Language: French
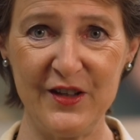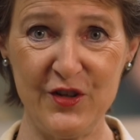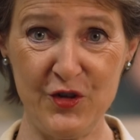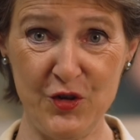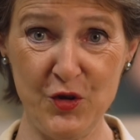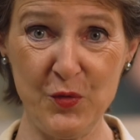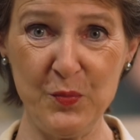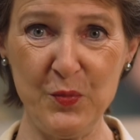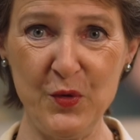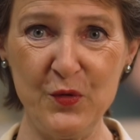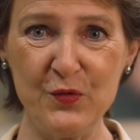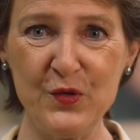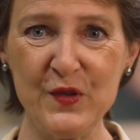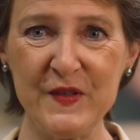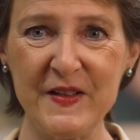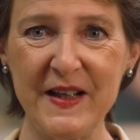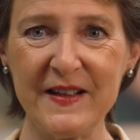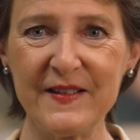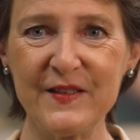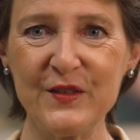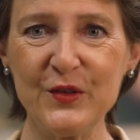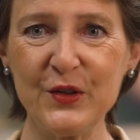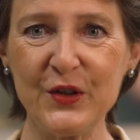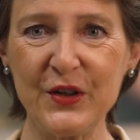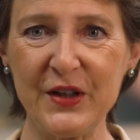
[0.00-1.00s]
Je peux vous
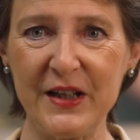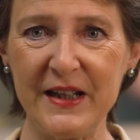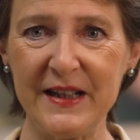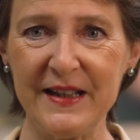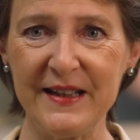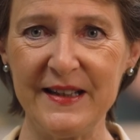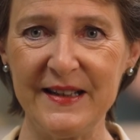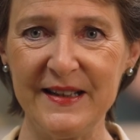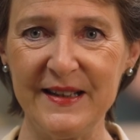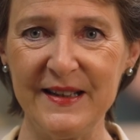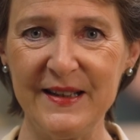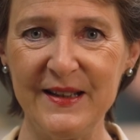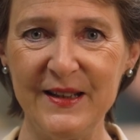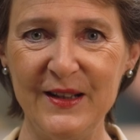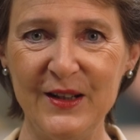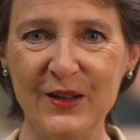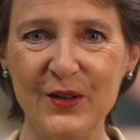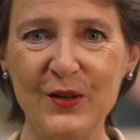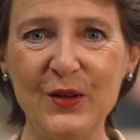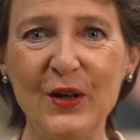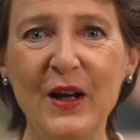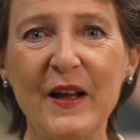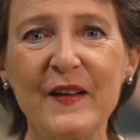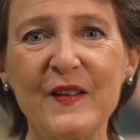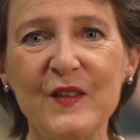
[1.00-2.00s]
assurer
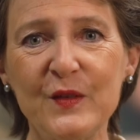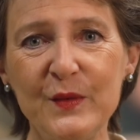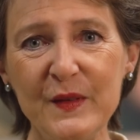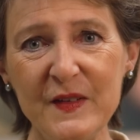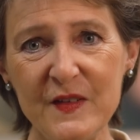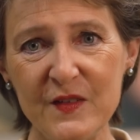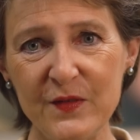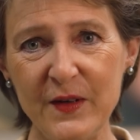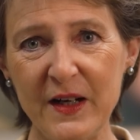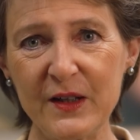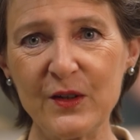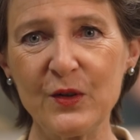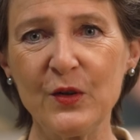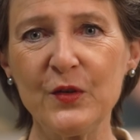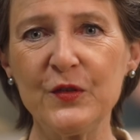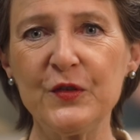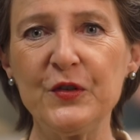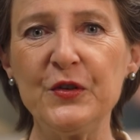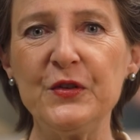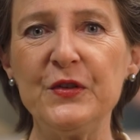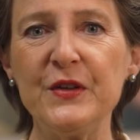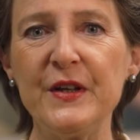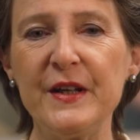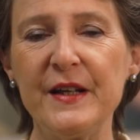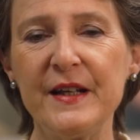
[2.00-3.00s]
que la Suisse va
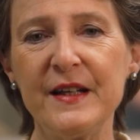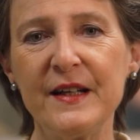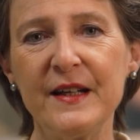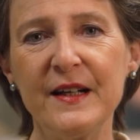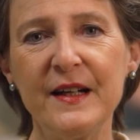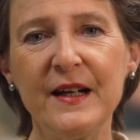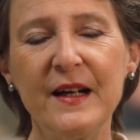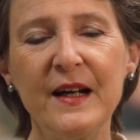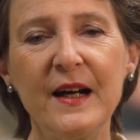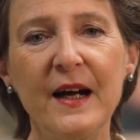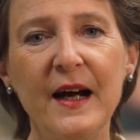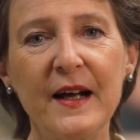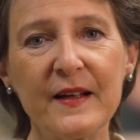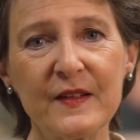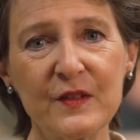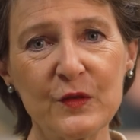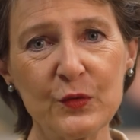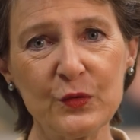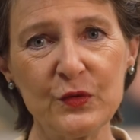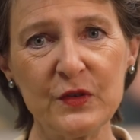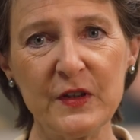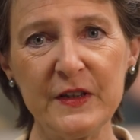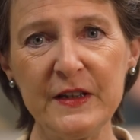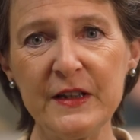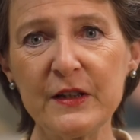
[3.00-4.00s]
continuer à
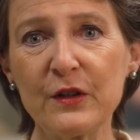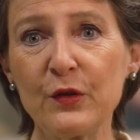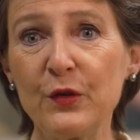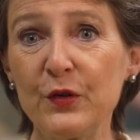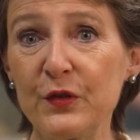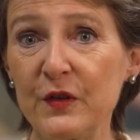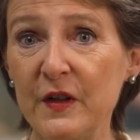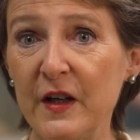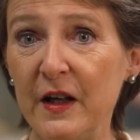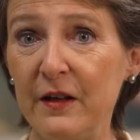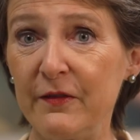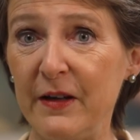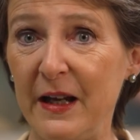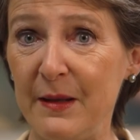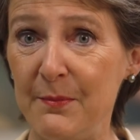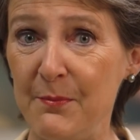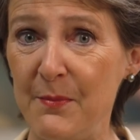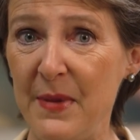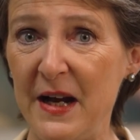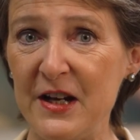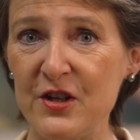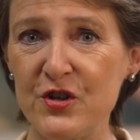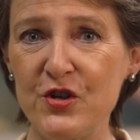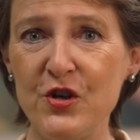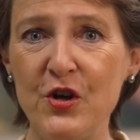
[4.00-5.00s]
soutenir le travail
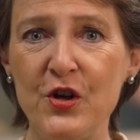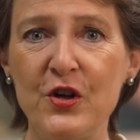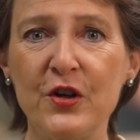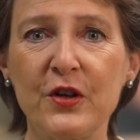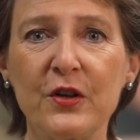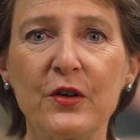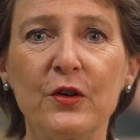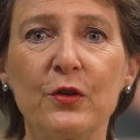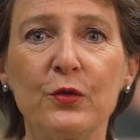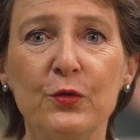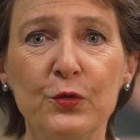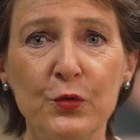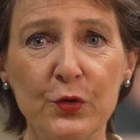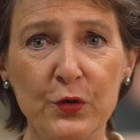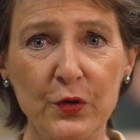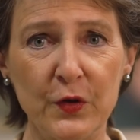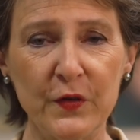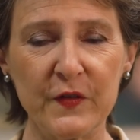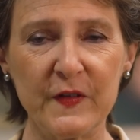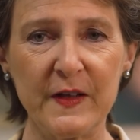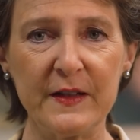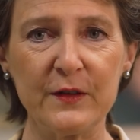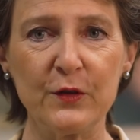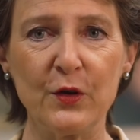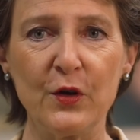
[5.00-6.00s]
majeur du
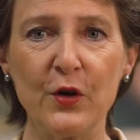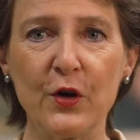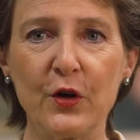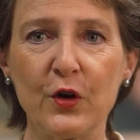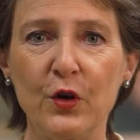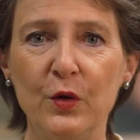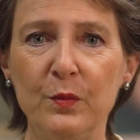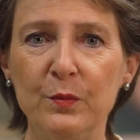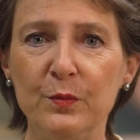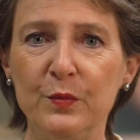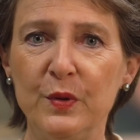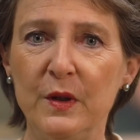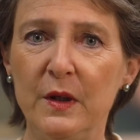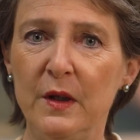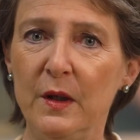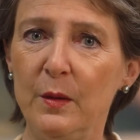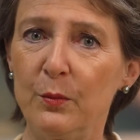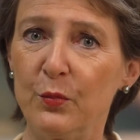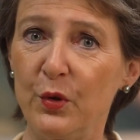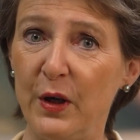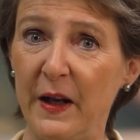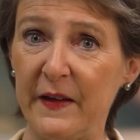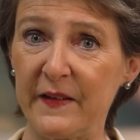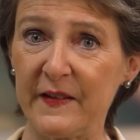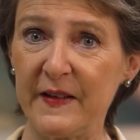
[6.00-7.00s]
Conseil de l'Europe
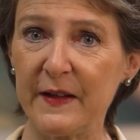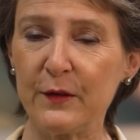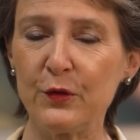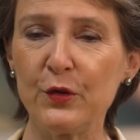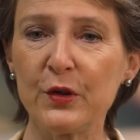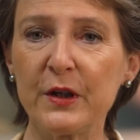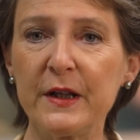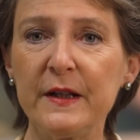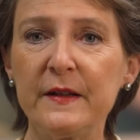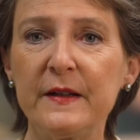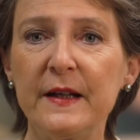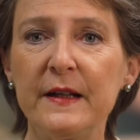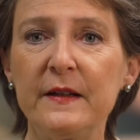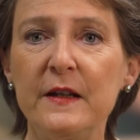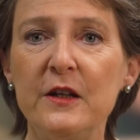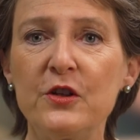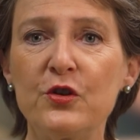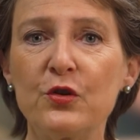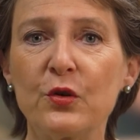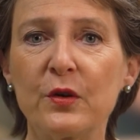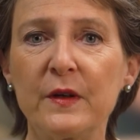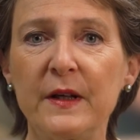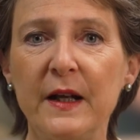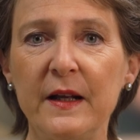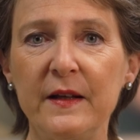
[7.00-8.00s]
pour la sécurité des
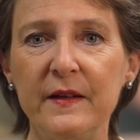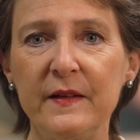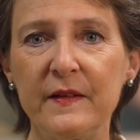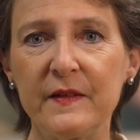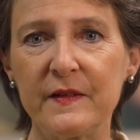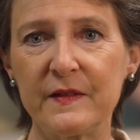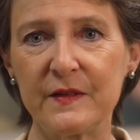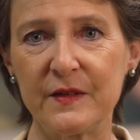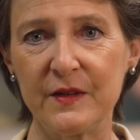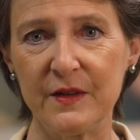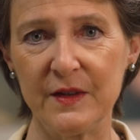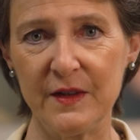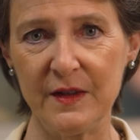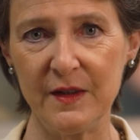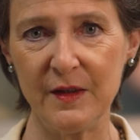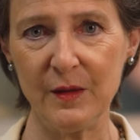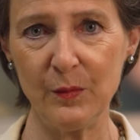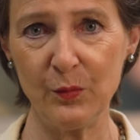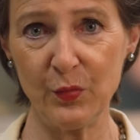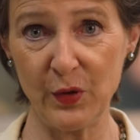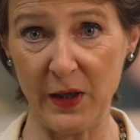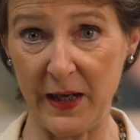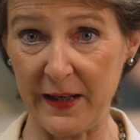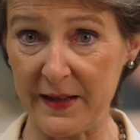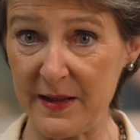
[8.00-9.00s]
journalistes,
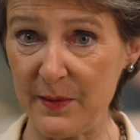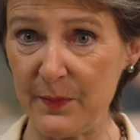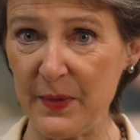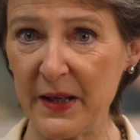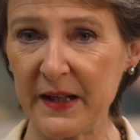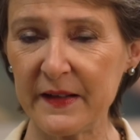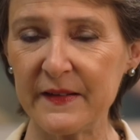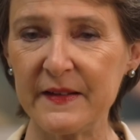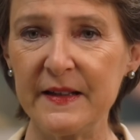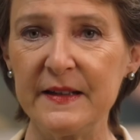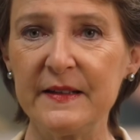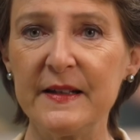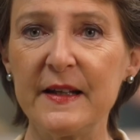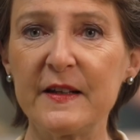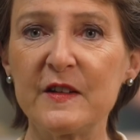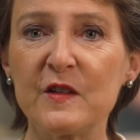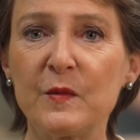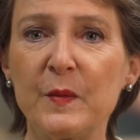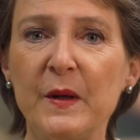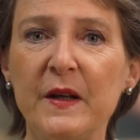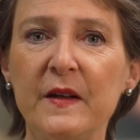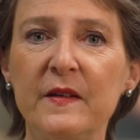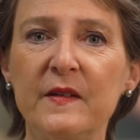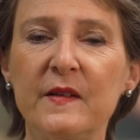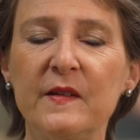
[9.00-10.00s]
pour la liberté
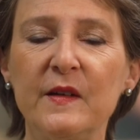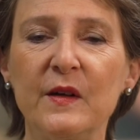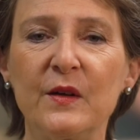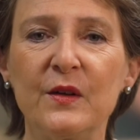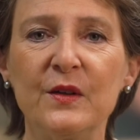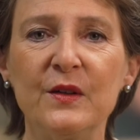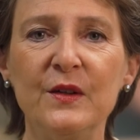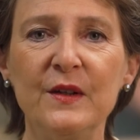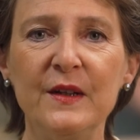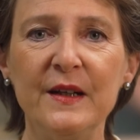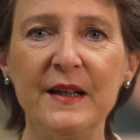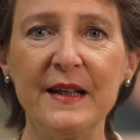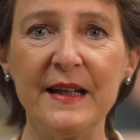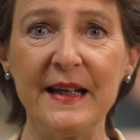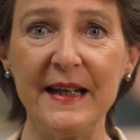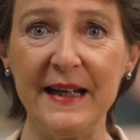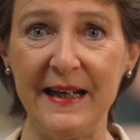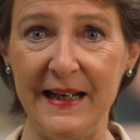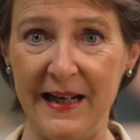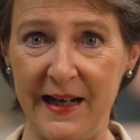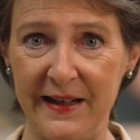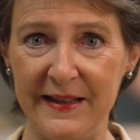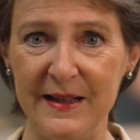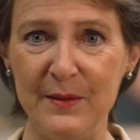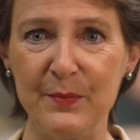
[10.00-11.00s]
d'expression
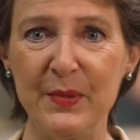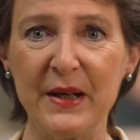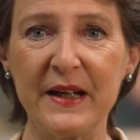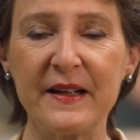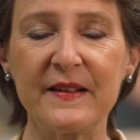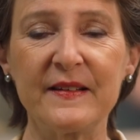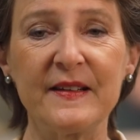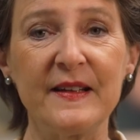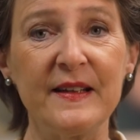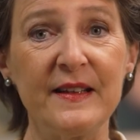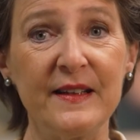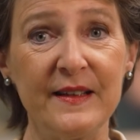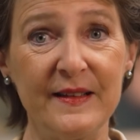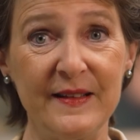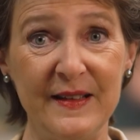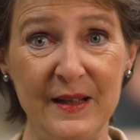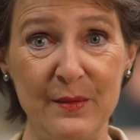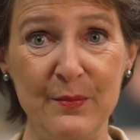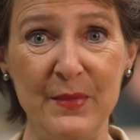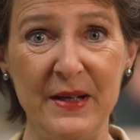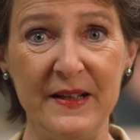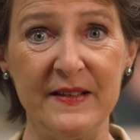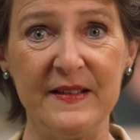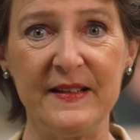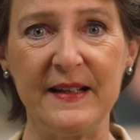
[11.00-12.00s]
et la liberté
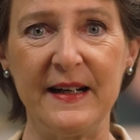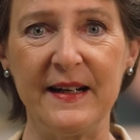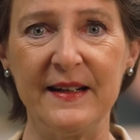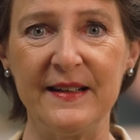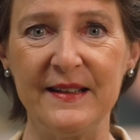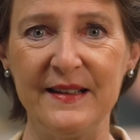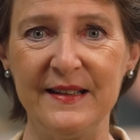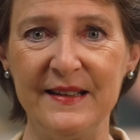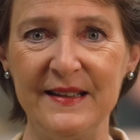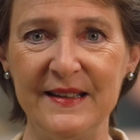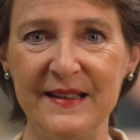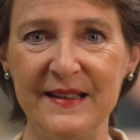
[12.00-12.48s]
des médias.